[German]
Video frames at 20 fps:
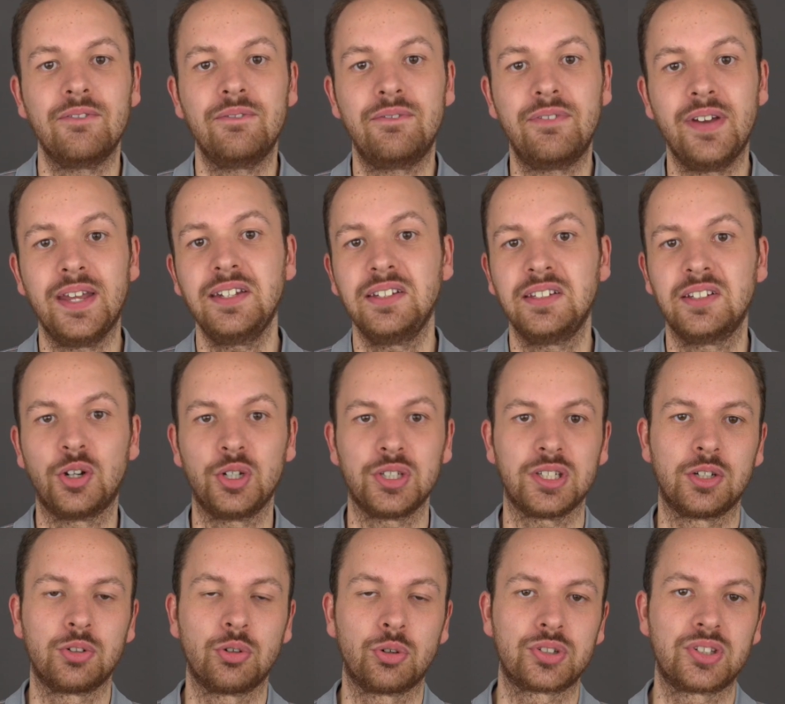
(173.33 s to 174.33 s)
wenn ihr euch
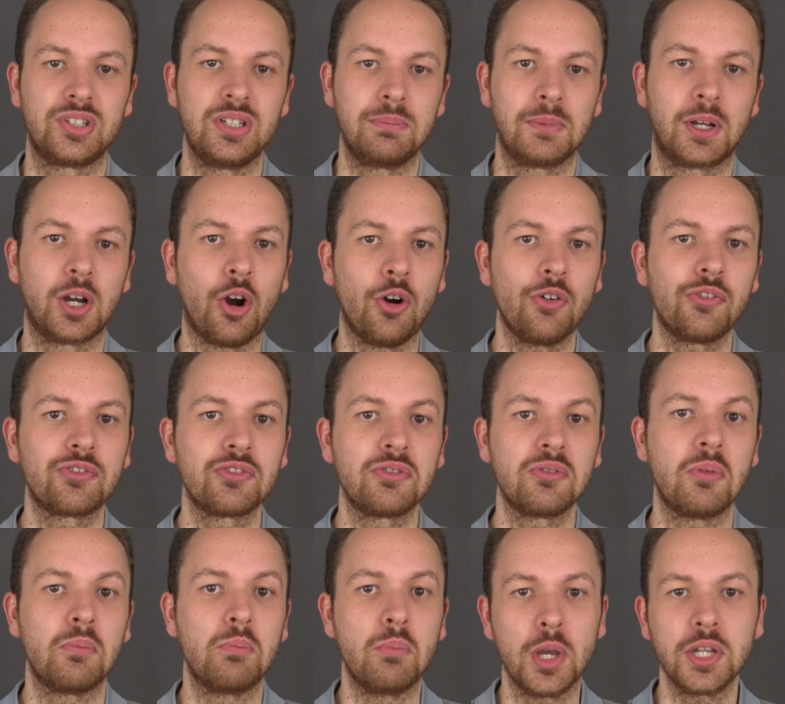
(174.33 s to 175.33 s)
ein Note 7
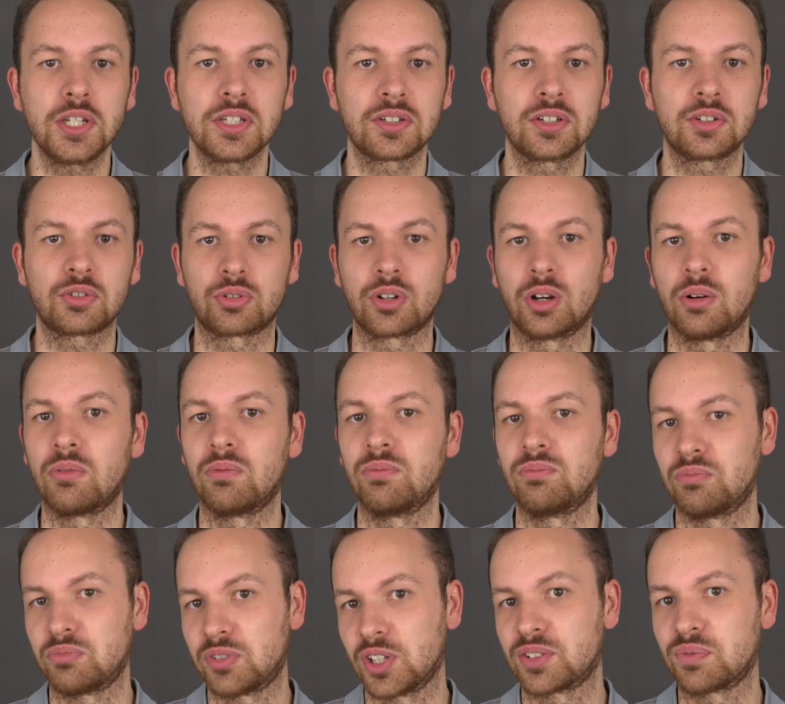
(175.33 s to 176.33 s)
kaufen möchtet oder
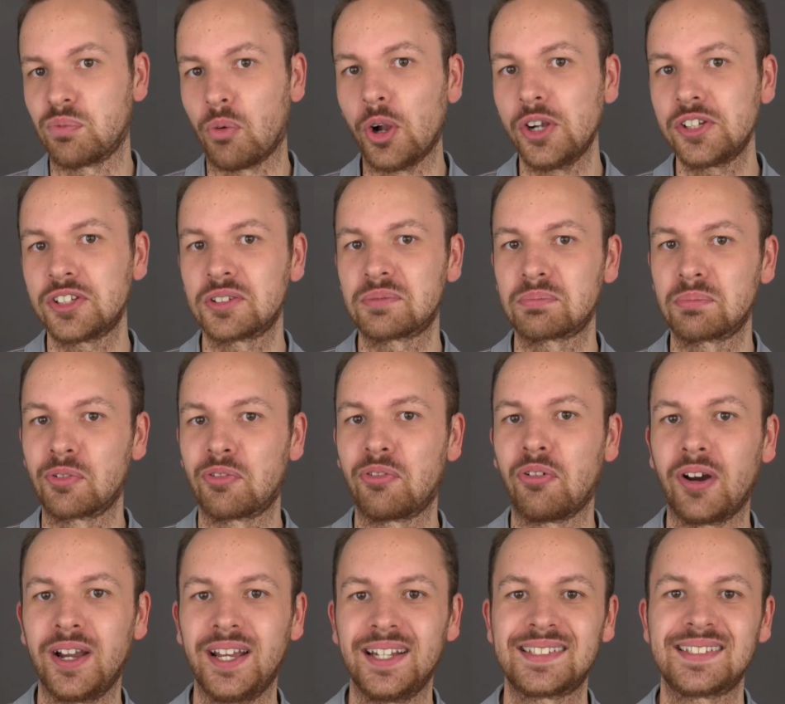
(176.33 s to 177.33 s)
das wolltet,
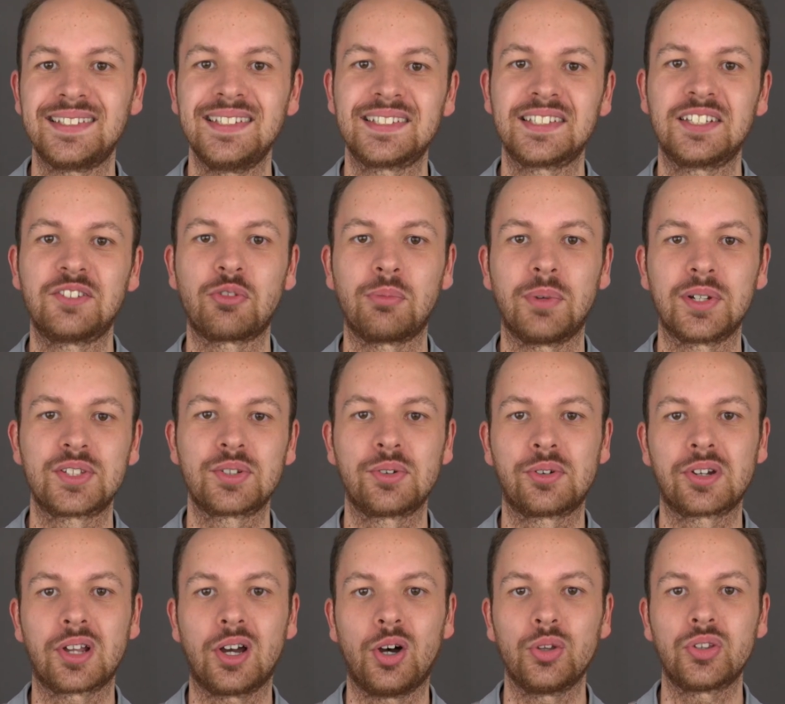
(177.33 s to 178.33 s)
bevor jetzt diese
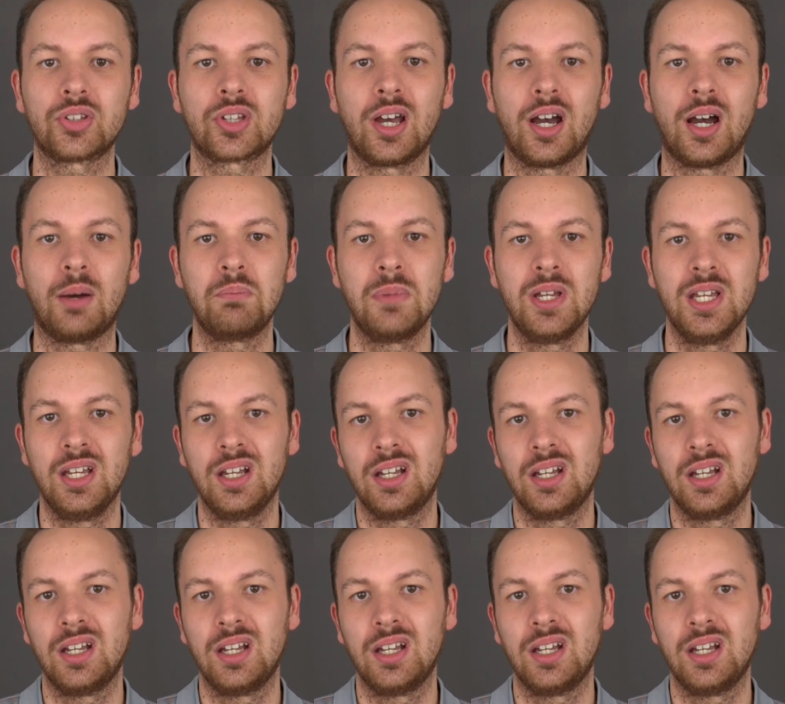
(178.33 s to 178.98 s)
Informationen rauskamen,